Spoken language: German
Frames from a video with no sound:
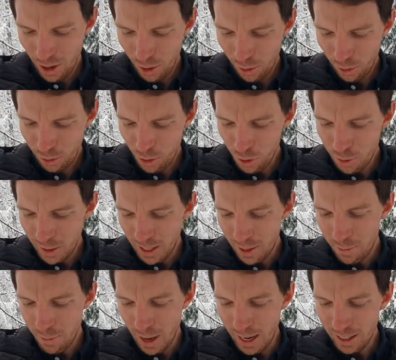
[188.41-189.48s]
Und über den
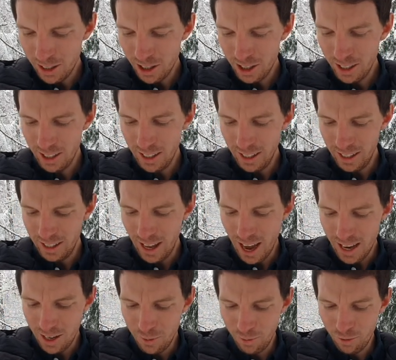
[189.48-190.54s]
Menschen in
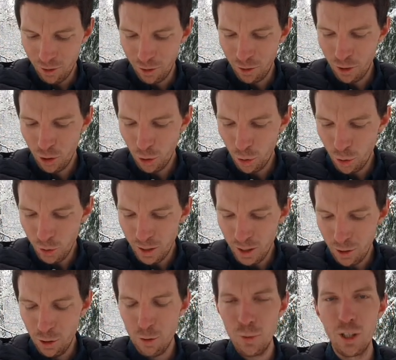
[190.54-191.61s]
einem von Tode
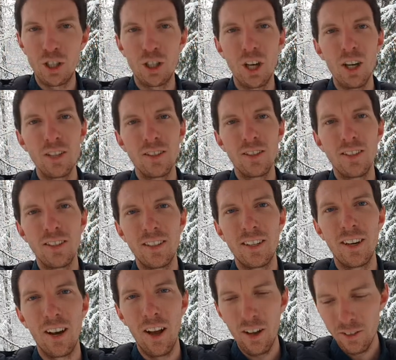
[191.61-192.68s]
überschatteten
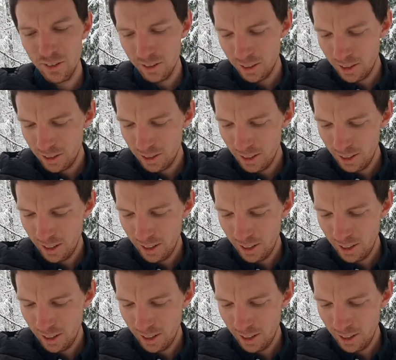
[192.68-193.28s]
Land